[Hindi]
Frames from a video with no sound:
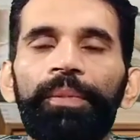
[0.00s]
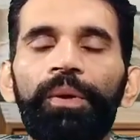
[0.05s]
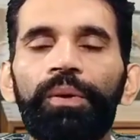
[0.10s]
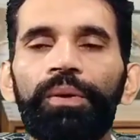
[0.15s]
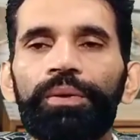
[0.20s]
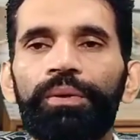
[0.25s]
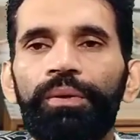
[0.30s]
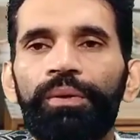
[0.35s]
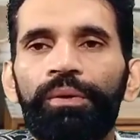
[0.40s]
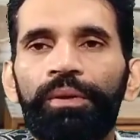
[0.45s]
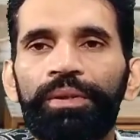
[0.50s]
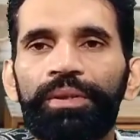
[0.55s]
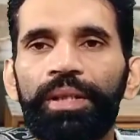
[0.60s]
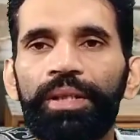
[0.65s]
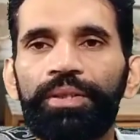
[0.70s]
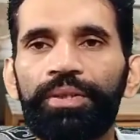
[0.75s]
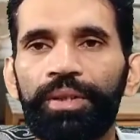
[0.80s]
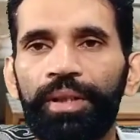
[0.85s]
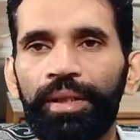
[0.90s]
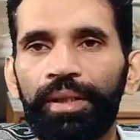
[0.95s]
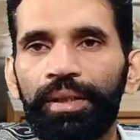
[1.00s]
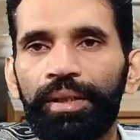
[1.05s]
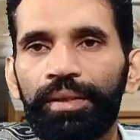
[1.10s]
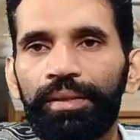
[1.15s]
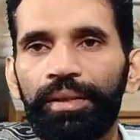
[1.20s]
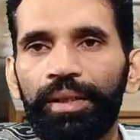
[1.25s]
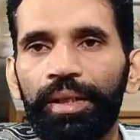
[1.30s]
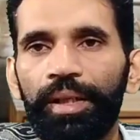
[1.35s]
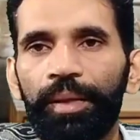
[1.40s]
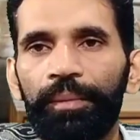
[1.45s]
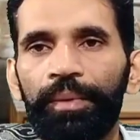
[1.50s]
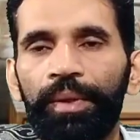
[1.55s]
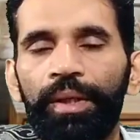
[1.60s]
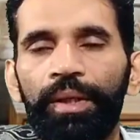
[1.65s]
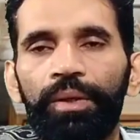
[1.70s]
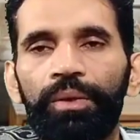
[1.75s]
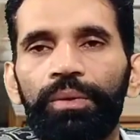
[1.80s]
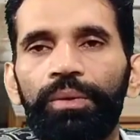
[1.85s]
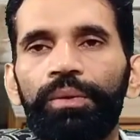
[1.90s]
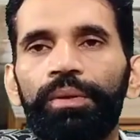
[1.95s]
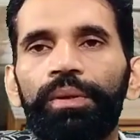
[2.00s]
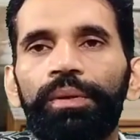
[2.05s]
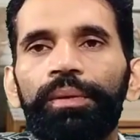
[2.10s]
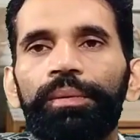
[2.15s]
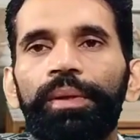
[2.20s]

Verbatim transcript: लोग लोगों के साथ शेयर करते हैं तो